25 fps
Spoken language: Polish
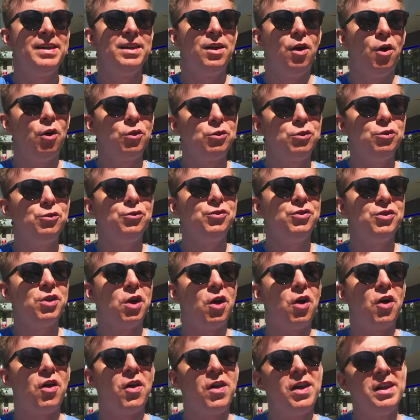Otóż
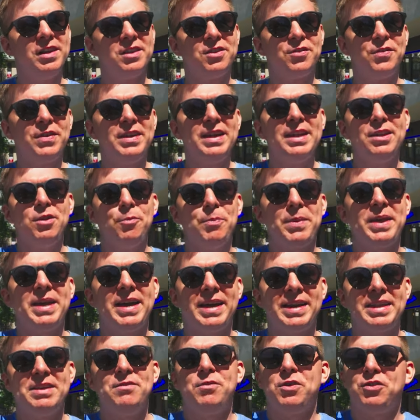to, zwykle do
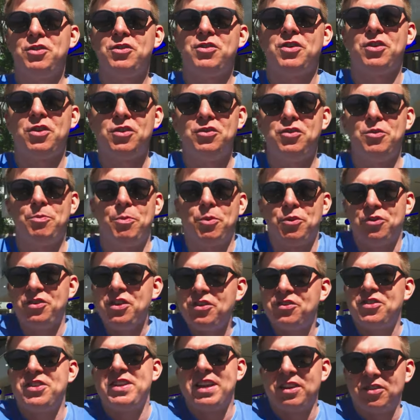piekarni właśnie się chodzi po
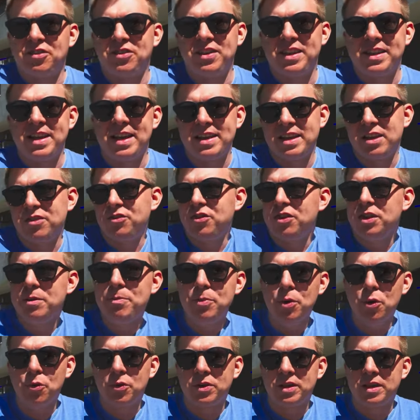rzeczy na śniadanie, czyli
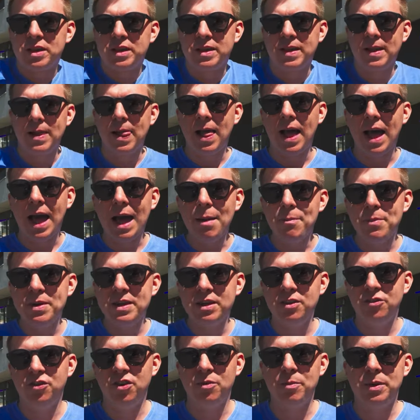bułki, a my
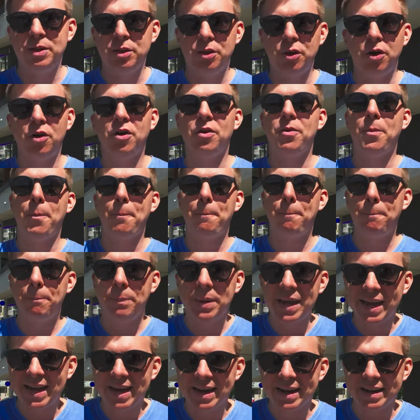idziemy do
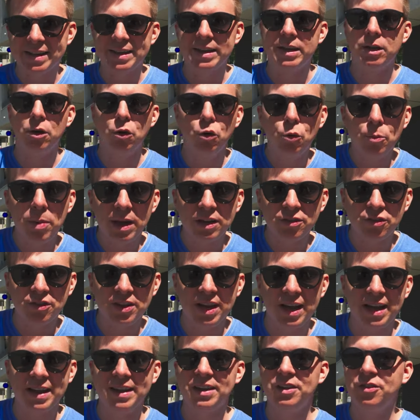piekarni
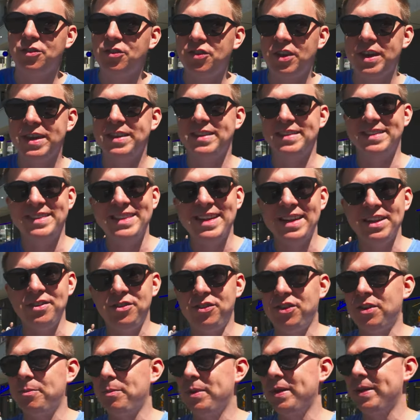Lubaszka, gdzie
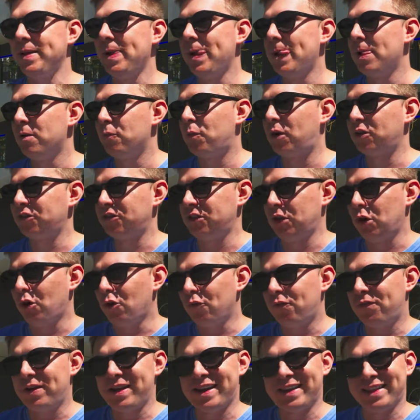znajdziemy właśnie
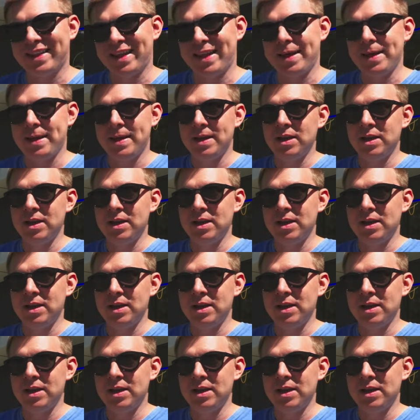ofertę